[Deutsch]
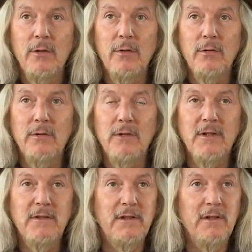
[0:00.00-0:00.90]
und
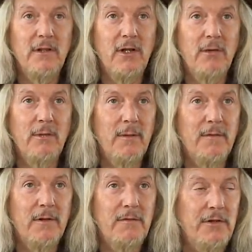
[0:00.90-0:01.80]
dass dieser Glaube
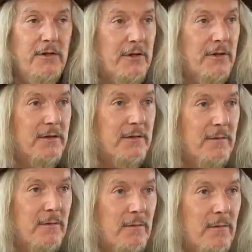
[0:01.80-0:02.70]
einfach wichtig ist.
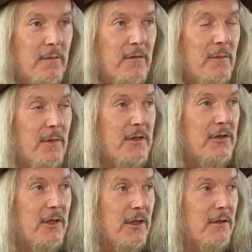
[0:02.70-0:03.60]
Wir
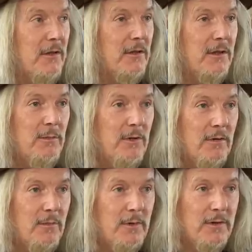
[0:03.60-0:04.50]
Menschen hatten den
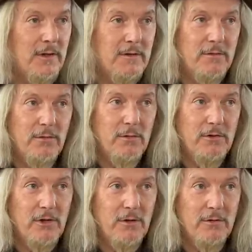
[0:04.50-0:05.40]
immer, ob man jetzt
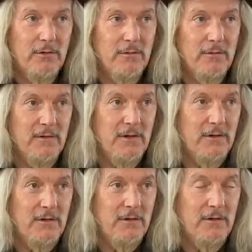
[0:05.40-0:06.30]
zurückschaut,
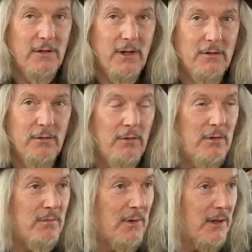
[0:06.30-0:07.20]
sich, sich alte
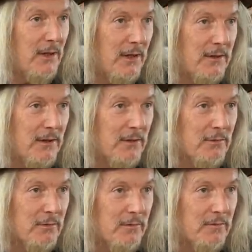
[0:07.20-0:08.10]
Höhlenmalereien
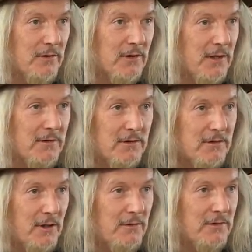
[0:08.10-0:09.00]
anguckt von vor
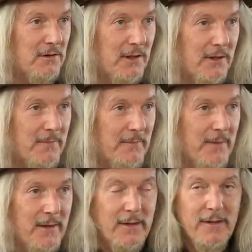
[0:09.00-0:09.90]
30.000 Jahren.
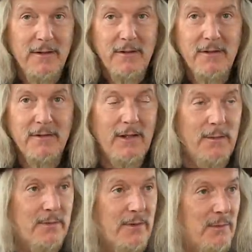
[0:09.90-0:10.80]
Es
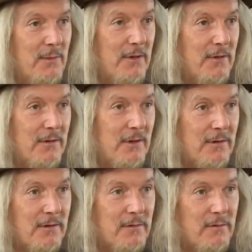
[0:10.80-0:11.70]
gab immer
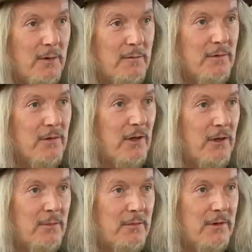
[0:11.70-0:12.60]
eine, eine Form von
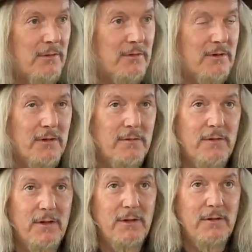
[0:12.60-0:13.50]
Glauben, die uns
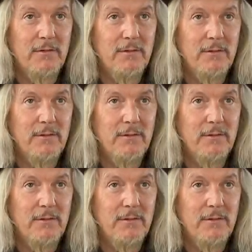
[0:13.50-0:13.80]
irgendwie